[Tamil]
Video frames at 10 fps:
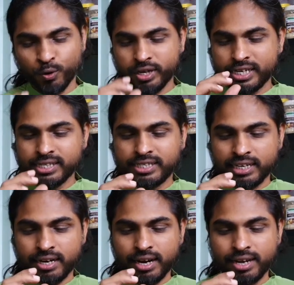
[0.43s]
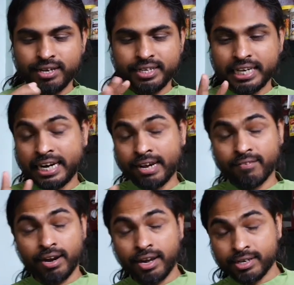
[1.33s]
ஒரு கிச்சனில்
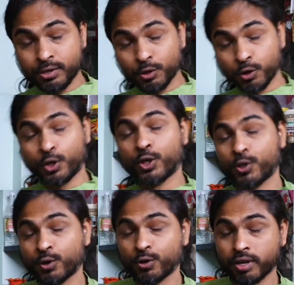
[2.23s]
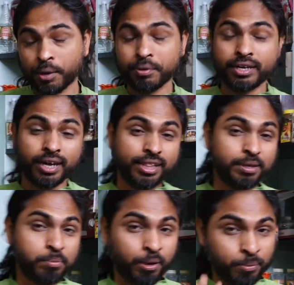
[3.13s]
என்னவெல்லாம் இருக்கணும்
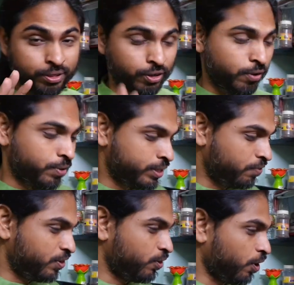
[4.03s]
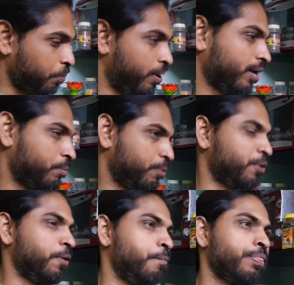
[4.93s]
அப்படிங்கிறத இப்போ நம்ம தெளிவாக அந்த வீடியோவில் பார்க்க
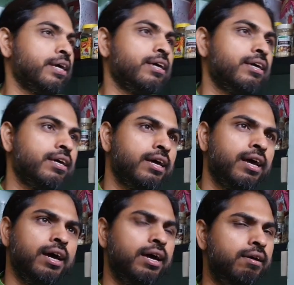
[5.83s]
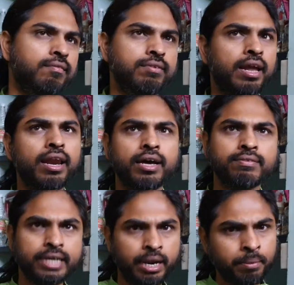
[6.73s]
போகிறோம்
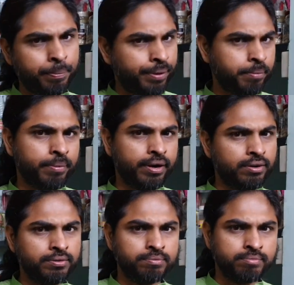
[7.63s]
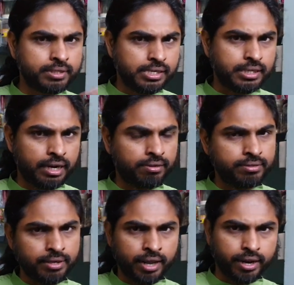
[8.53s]
எல்லார் வீட்லேயுமே பெரும்பாலும் கிச்சனில்
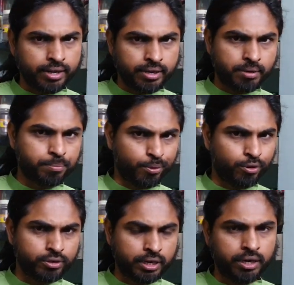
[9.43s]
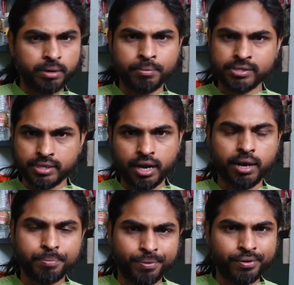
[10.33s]
வந்து நிறைய பொருட்கள்
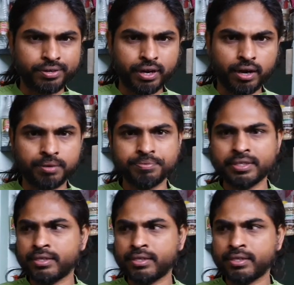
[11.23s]
மசாலா பொருட்கள்